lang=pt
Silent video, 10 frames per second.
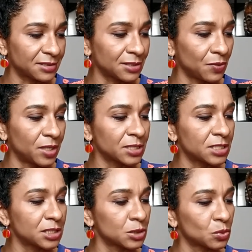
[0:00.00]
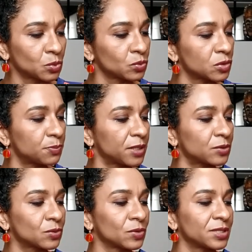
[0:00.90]
São, antes de tudo,
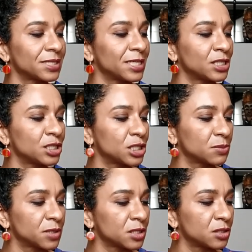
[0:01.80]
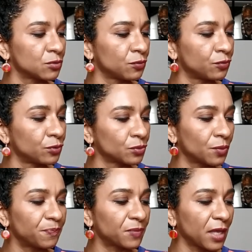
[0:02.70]
expressões legítimas de um
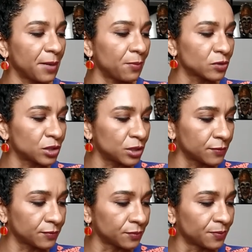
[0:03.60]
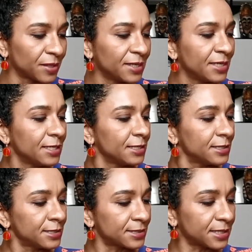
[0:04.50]
fundo emotivo,
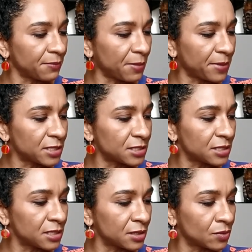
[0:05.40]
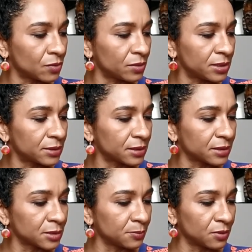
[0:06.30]
extremamente rico e
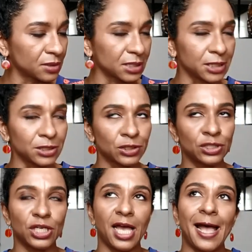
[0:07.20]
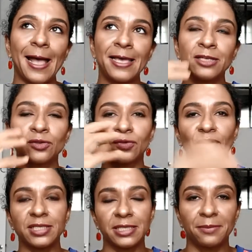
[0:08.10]
transbordante. Aí nos
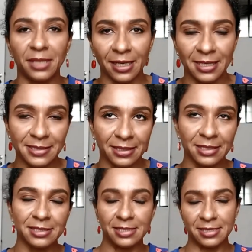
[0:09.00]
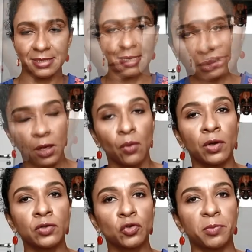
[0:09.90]
faz lembrar Casa Grande e Senzala.
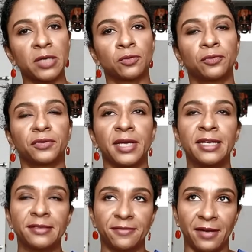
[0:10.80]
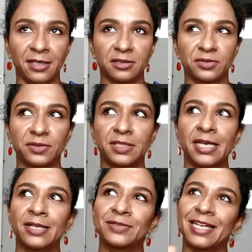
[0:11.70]
Quando Gilberto Freire fala dos
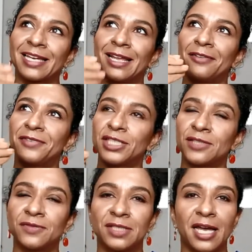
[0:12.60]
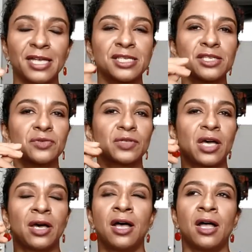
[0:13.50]
negros, daquela afetividade de
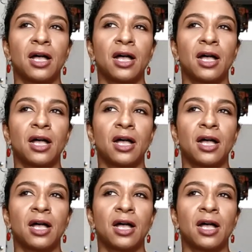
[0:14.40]
usar